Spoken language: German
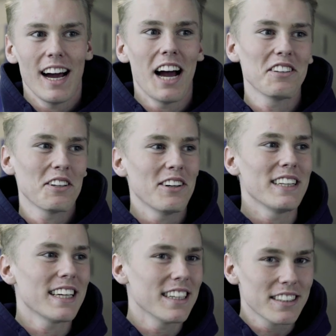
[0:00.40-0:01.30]
Also
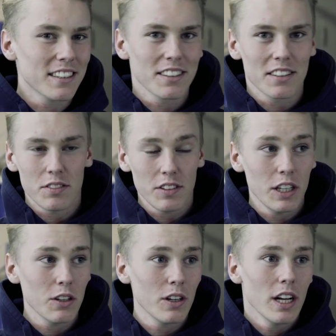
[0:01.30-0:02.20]
Leute, ganz kurzes
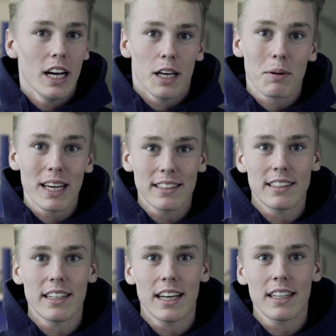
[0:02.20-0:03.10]
Video. Ich bin
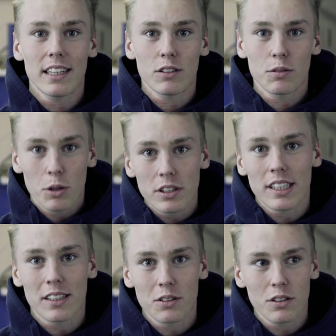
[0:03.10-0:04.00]
gestern Nacht aus
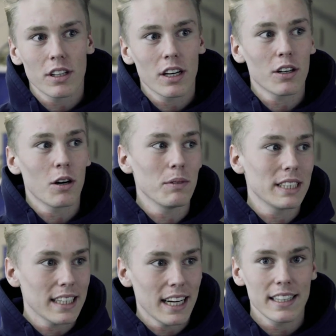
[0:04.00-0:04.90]
Monza zurückgekommen,
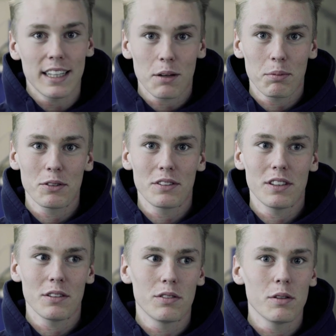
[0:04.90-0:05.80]
jetzt einen Tag bei uns in
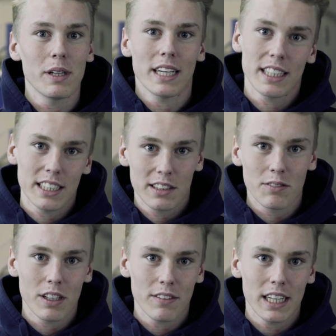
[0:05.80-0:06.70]
der Firma, dann geht es schon
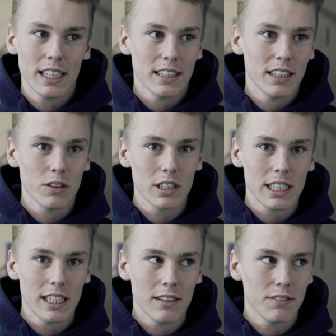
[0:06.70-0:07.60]
wieder weiter an die
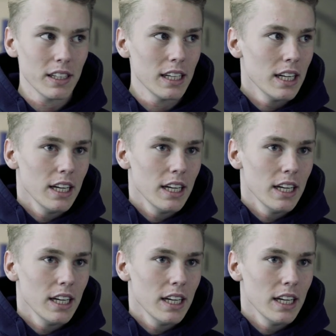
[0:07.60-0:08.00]
Nordschleife.